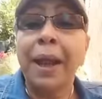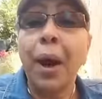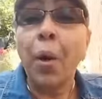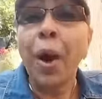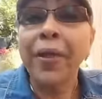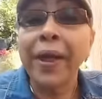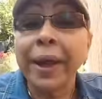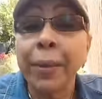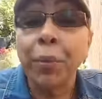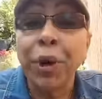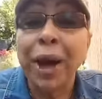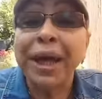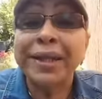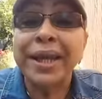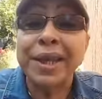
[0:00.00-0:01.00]
la hoja de
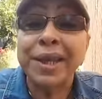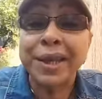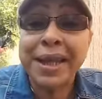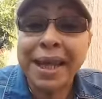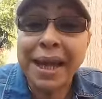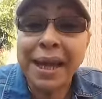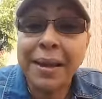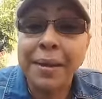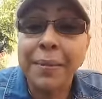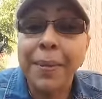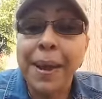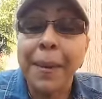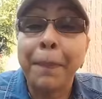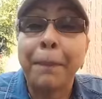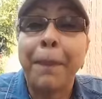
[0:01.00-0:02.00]
remolacha
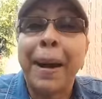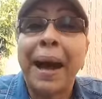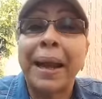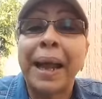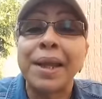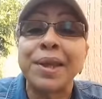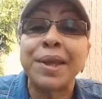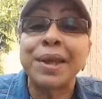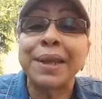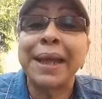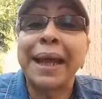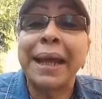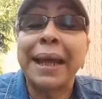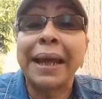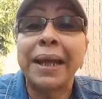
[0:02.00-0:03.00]
sirve para
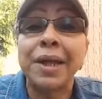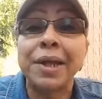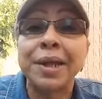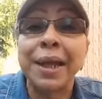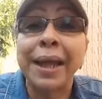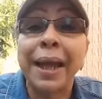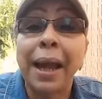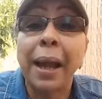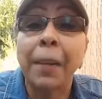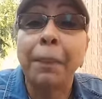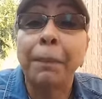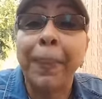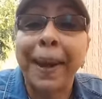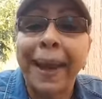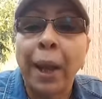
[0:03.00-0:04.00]
hacer crecer el
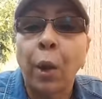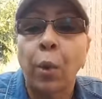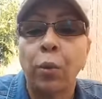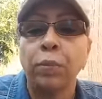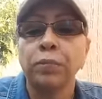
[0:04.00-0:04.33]
pelo.